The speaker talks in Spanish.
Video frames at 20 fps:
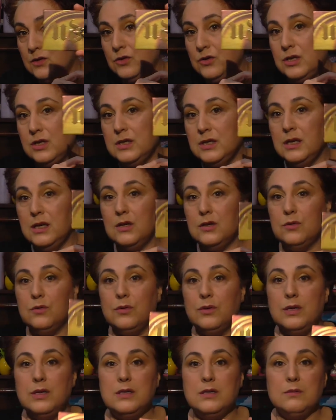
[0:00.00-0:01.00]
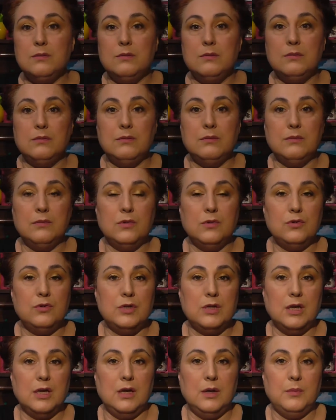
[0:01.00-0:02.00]
no sé si las luces, mm, no
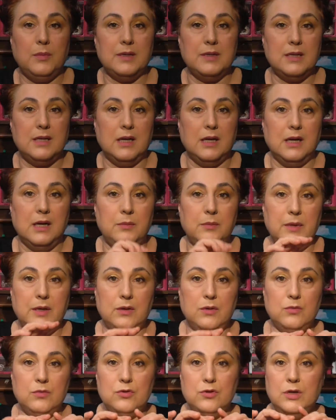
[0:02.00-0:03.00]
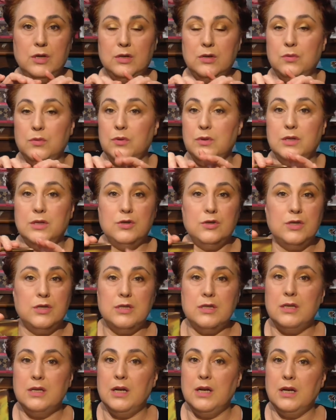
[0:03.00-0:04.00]
sé qué le pasa a la cámara o son las luces, no sé
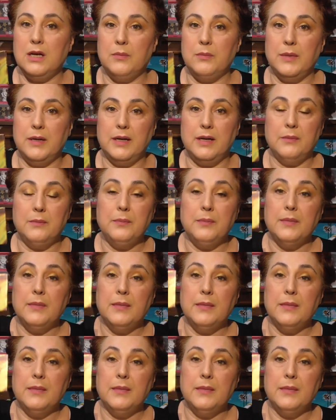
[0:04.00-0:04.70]
si es la cámara